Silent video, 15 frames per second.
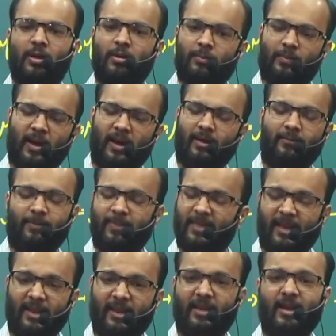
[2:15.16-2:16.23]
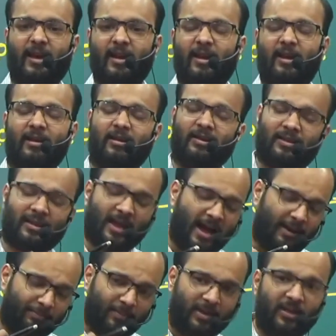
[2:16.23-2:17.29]
मैं ये नहीं कह रहा कि
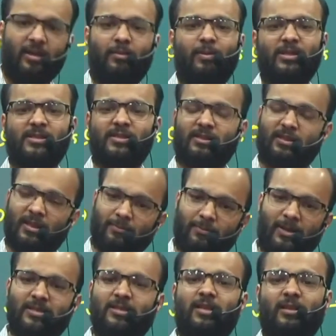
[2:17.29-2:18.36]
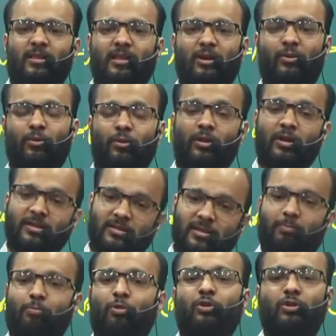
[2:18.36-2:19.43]
आप नहीं बन सकते बन सकते हो सब
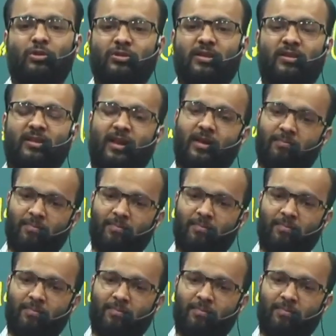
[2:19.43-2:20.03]
कुछ हो सकता है